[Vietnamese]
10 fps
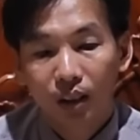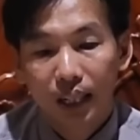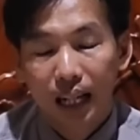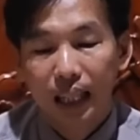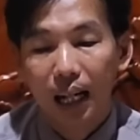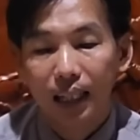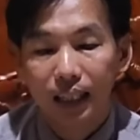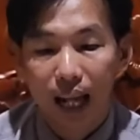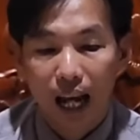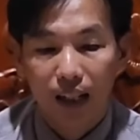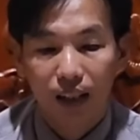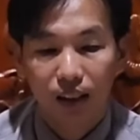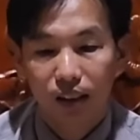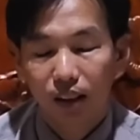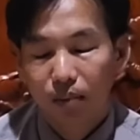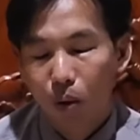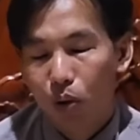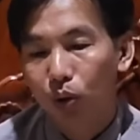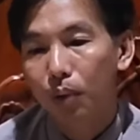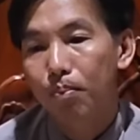và trở lại vấn đề đó một
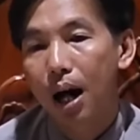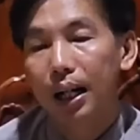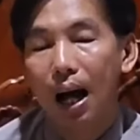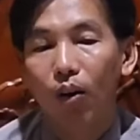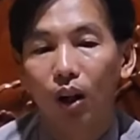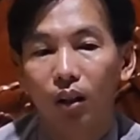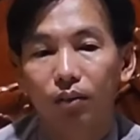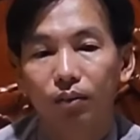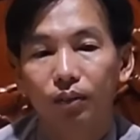youtuber nào đó